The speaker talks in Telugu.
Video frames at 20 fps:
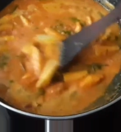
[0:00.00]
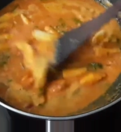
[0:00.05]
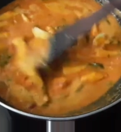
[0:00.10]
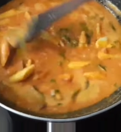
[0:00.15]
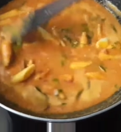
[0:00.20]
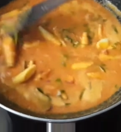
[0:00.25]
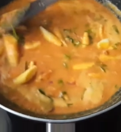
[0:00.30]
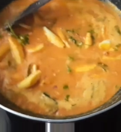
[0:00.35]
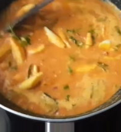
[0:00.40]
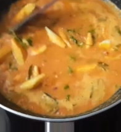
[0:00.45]

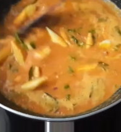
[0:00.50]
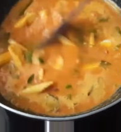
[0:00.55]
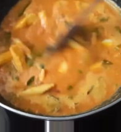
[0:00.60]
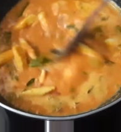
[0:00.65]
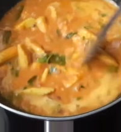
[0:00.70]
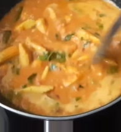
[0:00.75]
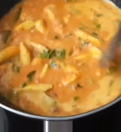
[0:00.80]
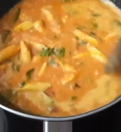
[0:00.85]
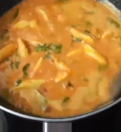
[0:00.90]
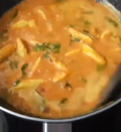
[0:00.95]
ఒకసారి
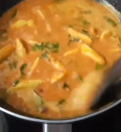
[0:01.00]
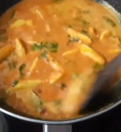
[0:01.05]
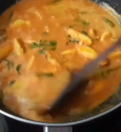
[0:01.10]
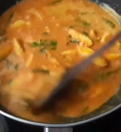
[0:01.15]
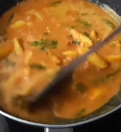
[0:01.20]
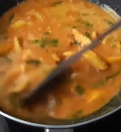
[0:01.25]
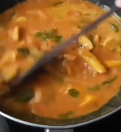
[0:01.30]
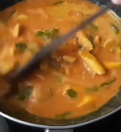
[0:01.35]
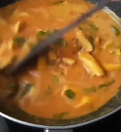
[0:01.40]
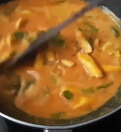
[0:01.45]
మళ్ళీ కూడా
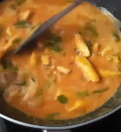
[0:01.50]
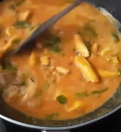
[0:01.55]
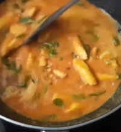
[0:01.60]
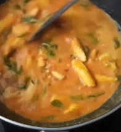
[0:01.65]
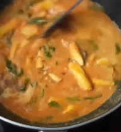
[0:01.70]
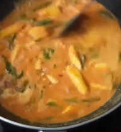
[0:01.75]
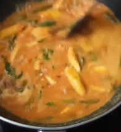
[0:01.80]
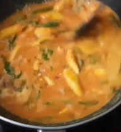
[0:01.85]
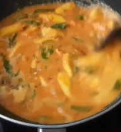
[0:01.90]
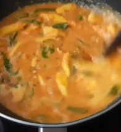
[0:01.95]
మనము
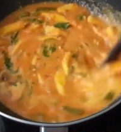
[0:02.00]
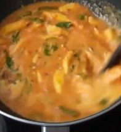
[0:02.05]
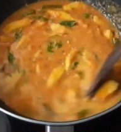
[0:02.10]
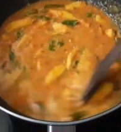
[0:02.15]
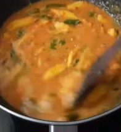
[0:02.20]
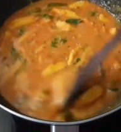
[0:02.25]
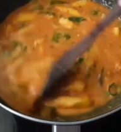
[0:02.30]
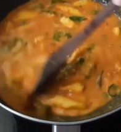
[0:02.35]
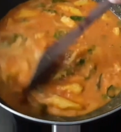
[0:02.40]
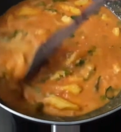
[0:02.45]
మిక్స్
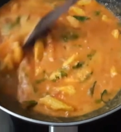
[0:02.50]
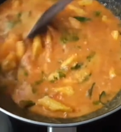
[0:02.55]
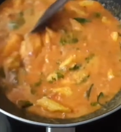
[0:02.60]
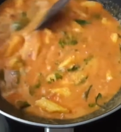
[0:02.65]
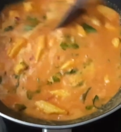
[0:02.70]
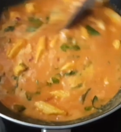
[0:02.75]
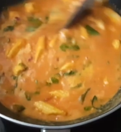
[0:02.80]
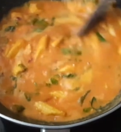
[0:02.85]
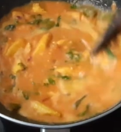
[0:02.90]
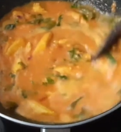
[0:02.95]
చేసుకోవాలి
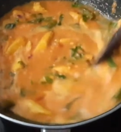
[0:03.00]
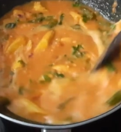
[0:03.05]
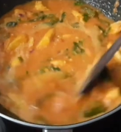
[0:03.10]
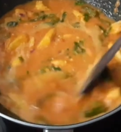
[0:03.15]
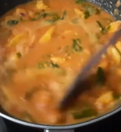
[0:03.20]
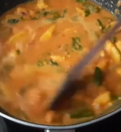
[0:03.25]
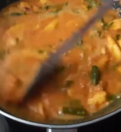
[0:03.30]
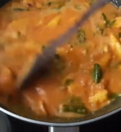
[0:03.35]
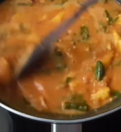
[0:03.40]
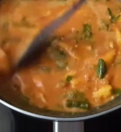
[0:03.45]
ఈ
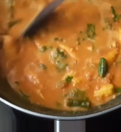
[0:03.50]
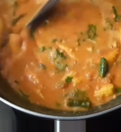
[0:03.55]
విధంగా